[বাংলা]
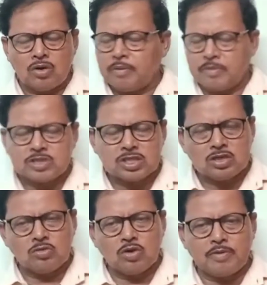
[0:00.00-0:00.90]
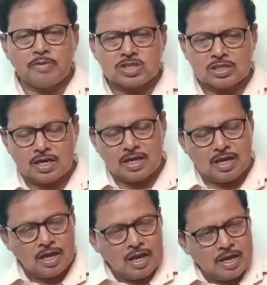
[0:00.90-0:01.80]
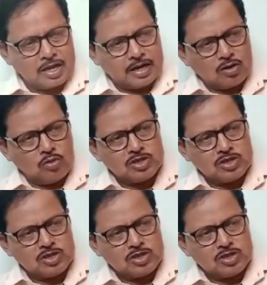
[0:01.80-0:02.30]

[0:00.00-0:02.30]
ওরা ভেবেছে তৃণমূল ভেবেছে দাঁড়িয়ে এখানে